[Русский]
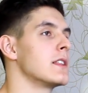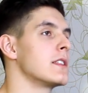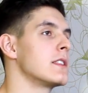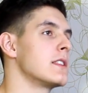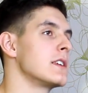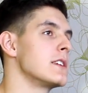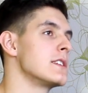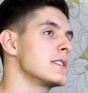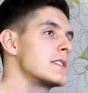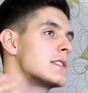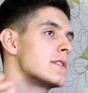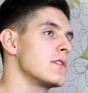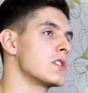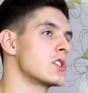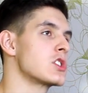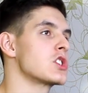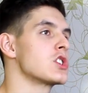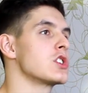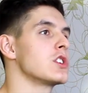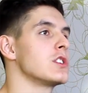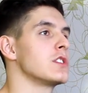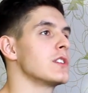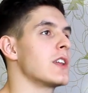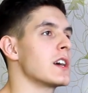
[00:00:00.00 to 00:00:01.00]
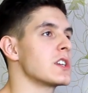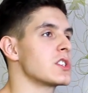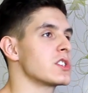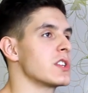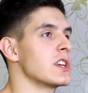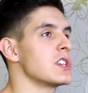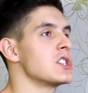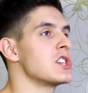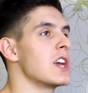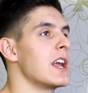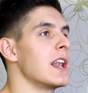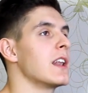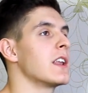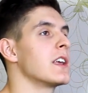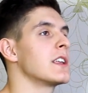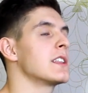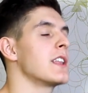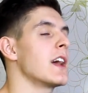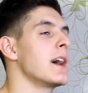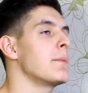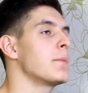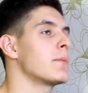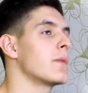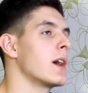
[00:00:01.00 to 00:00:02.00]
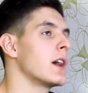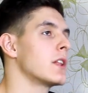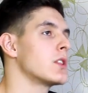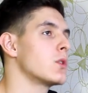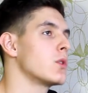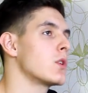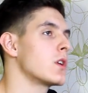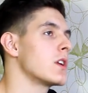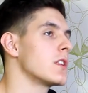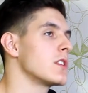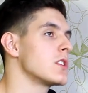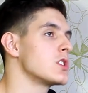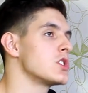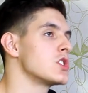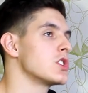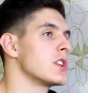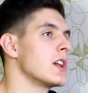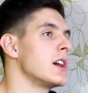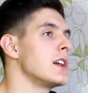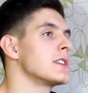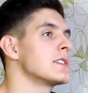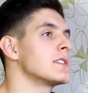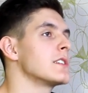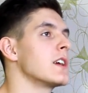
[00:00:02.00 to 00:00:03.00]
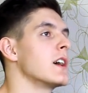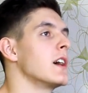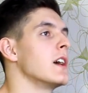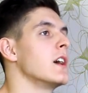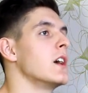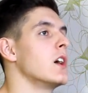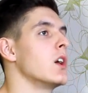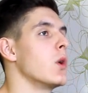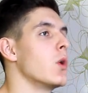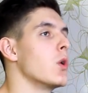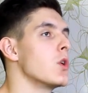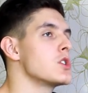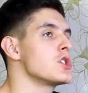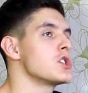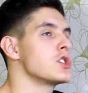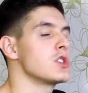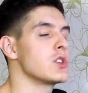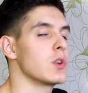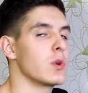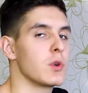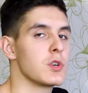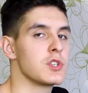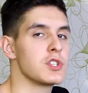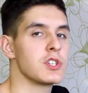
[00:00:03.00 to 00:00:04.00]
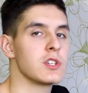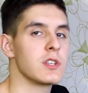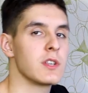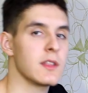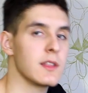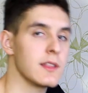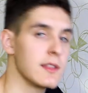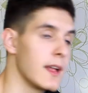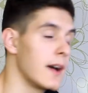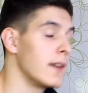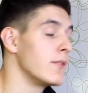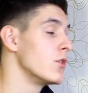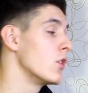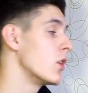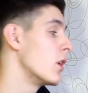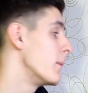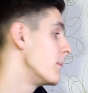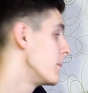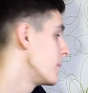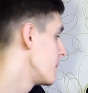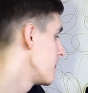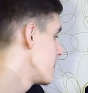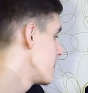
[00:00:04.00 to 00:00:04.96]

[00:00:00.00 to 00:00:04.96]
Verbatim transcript: Ты завершил наш начальный этап, который начинался очень-очень давно.